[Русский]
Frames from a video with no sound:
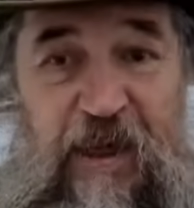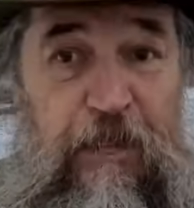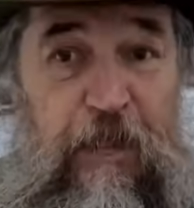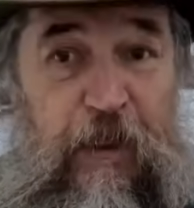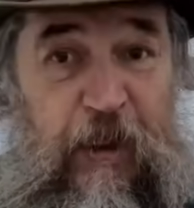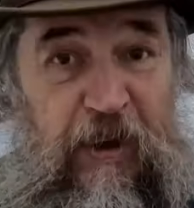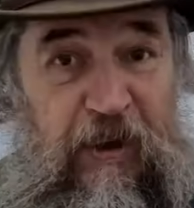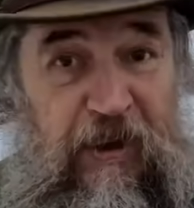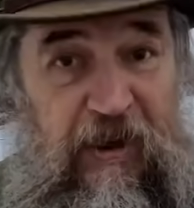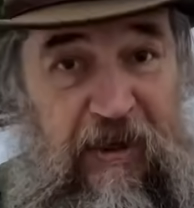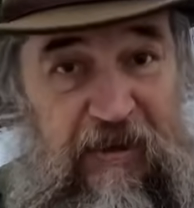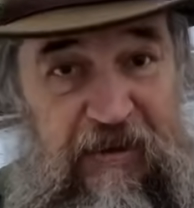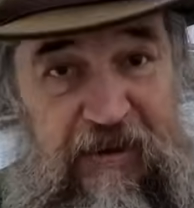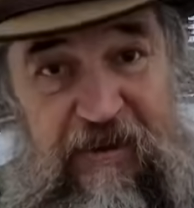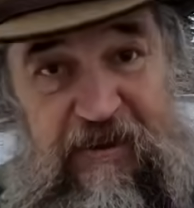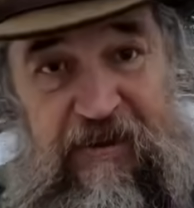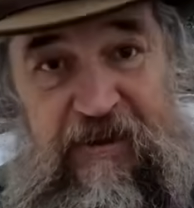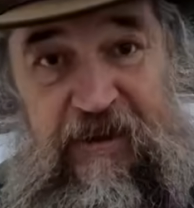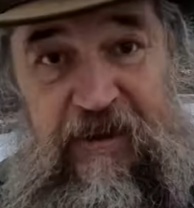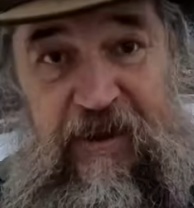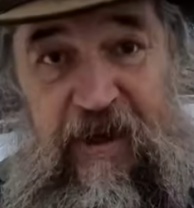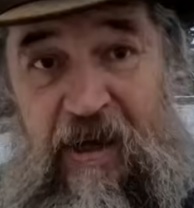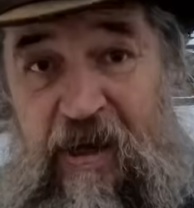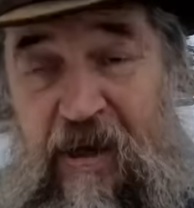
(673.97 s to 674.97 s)
На прокат
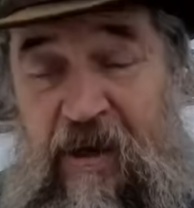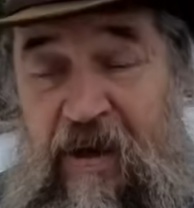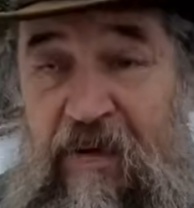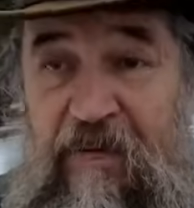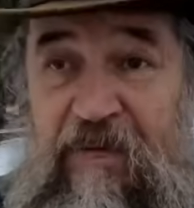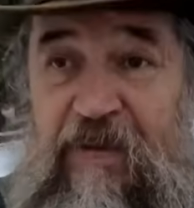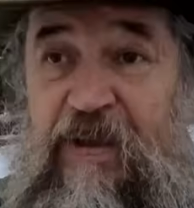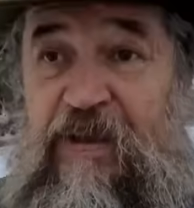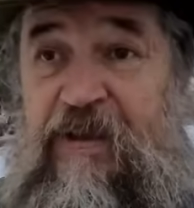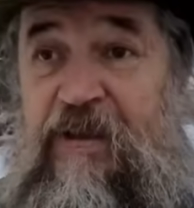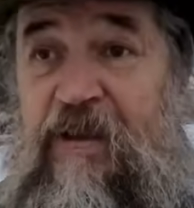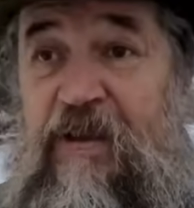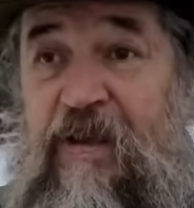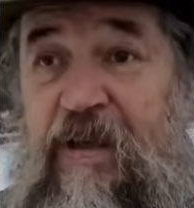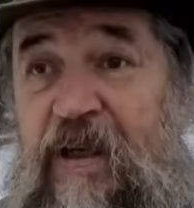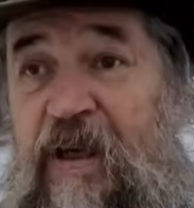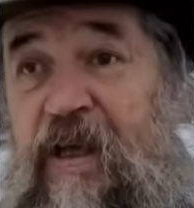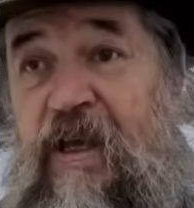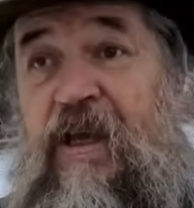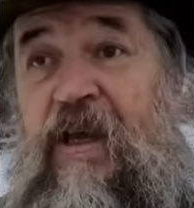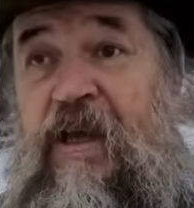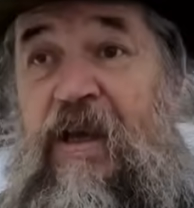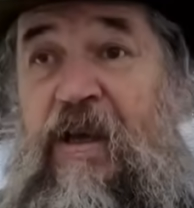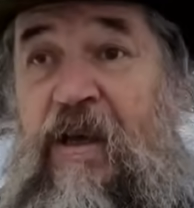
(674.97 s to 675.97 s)
эти
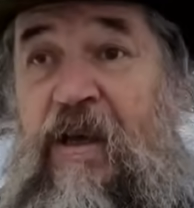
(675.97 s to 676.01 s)
видео